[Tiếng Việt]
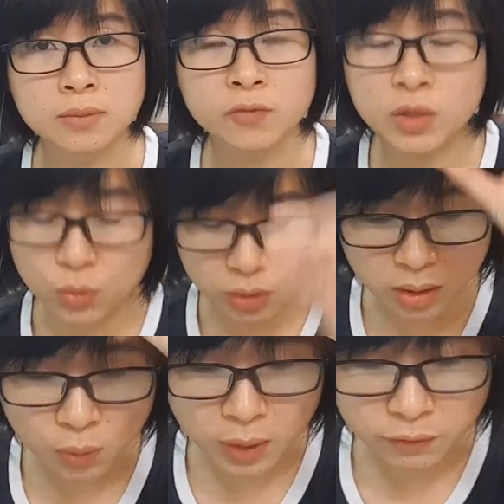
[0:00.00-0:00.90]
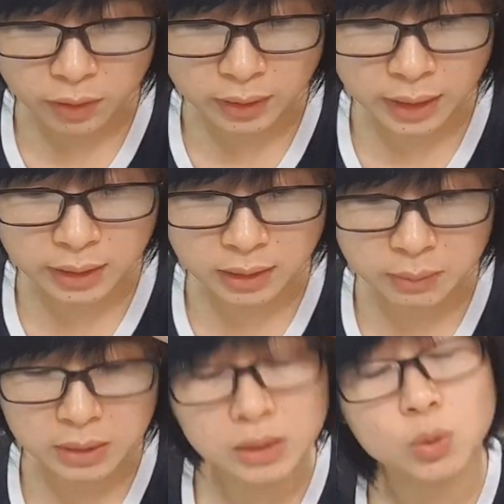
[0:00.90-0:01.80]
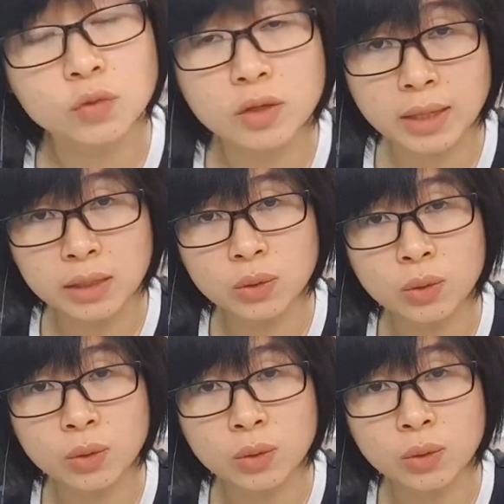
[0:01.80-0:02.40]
Ví dụ như nó quăng phần đây thì mình chỉ duỗi phần đây